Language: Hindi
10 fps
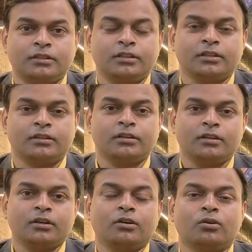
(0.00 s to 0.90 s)
ठीक है
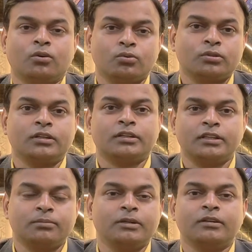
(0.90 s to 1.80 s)
और उसके
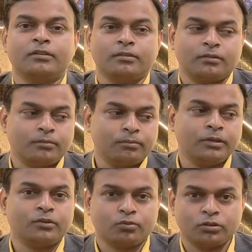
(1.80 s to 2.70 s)
ट्रीटमेंट
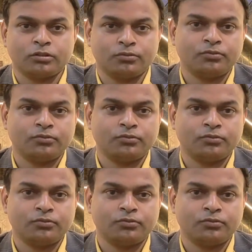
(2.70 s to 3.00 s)
में कुछ